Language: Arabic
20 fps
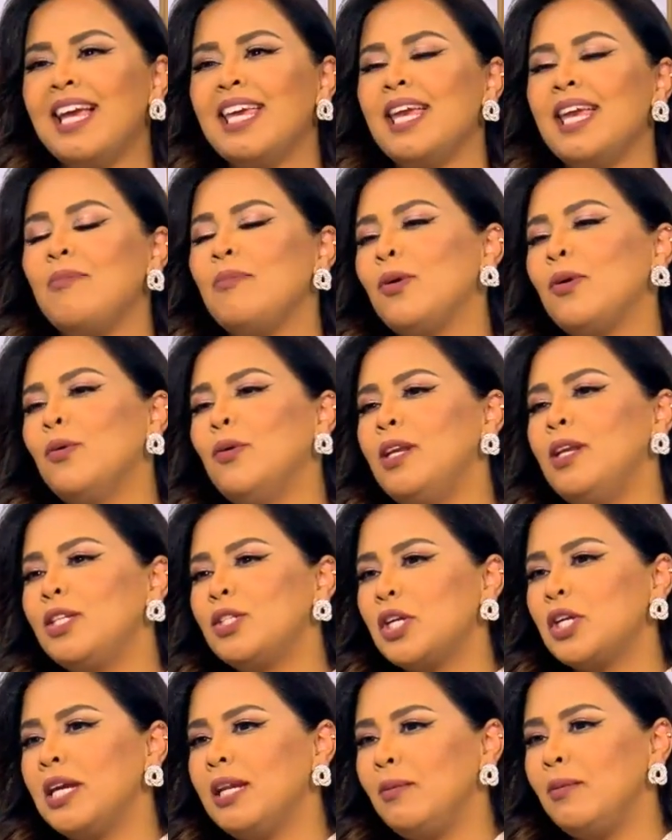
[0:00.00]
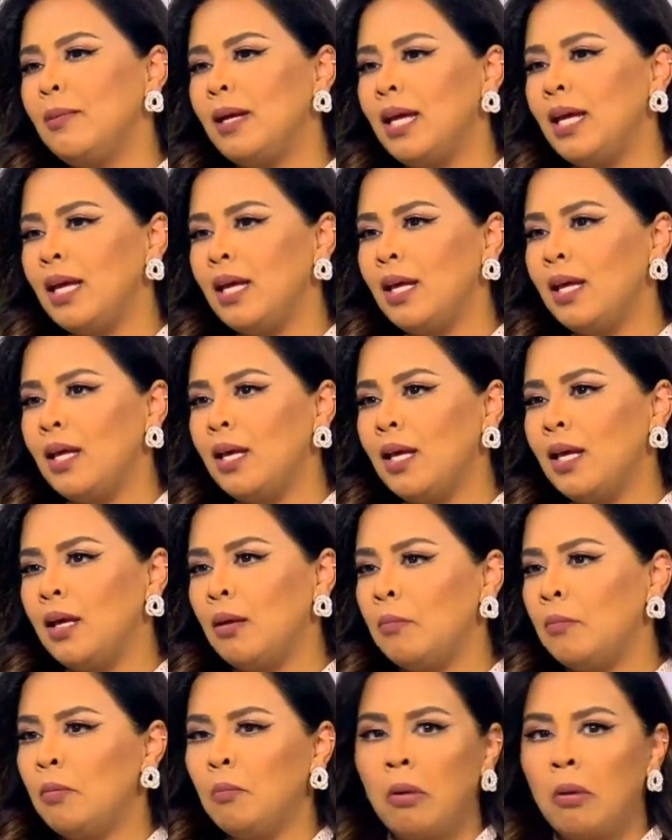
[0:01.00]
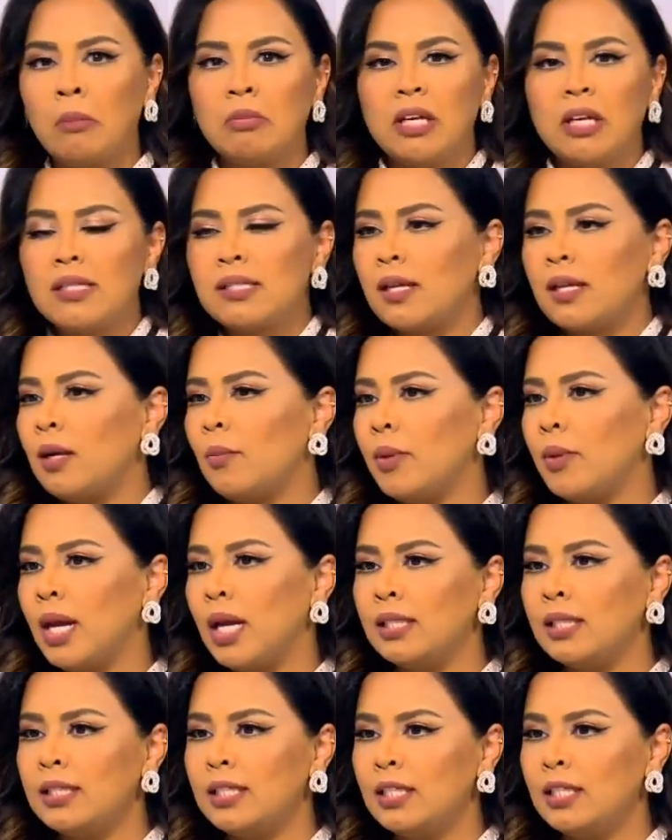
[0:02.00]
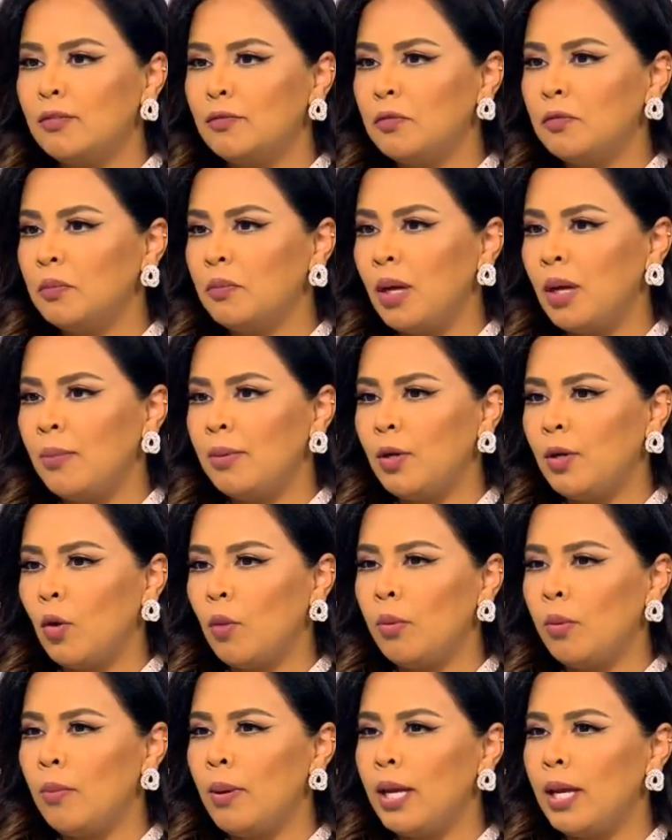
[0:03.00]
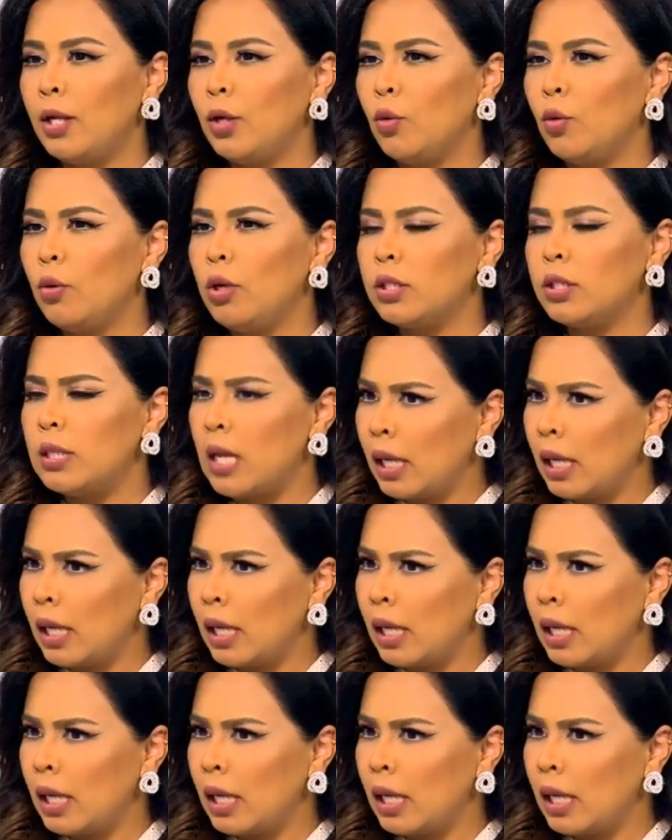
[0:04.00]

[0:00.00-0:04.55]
يبي يقول لك كلمه آه، من باب تكسير المياديف من باب انه بيبين يقول لك